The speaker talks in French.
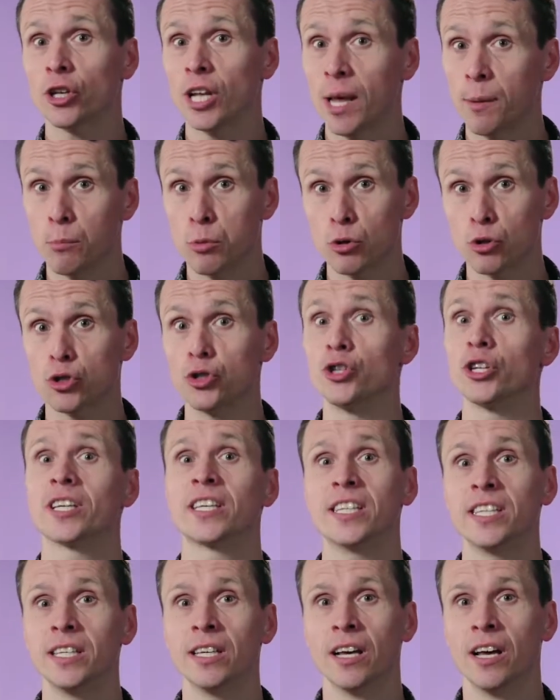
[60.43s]
de la bouche de
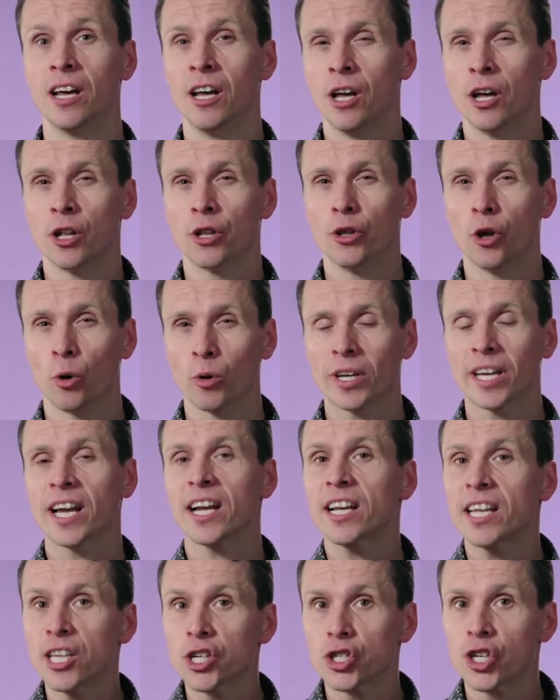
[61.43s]
qui. Donc,
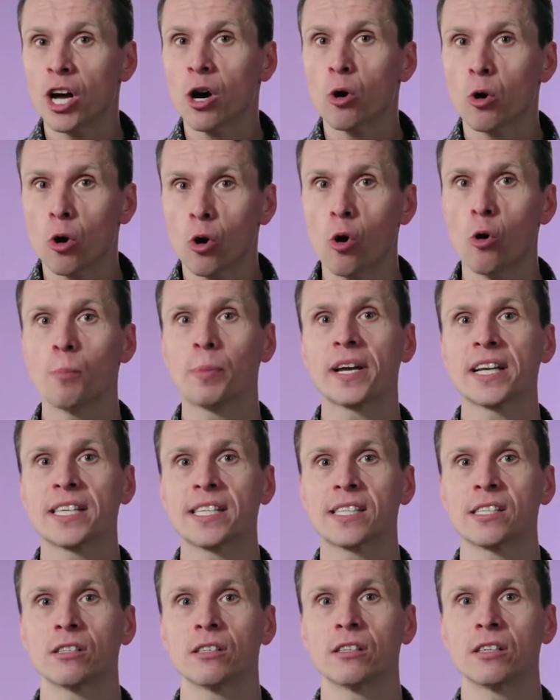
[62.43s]
quand les gens ont compris
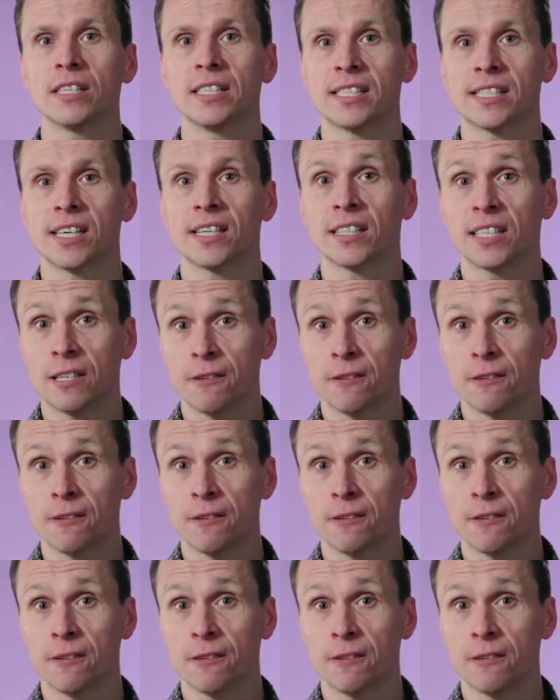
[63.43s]
ça, ils sentent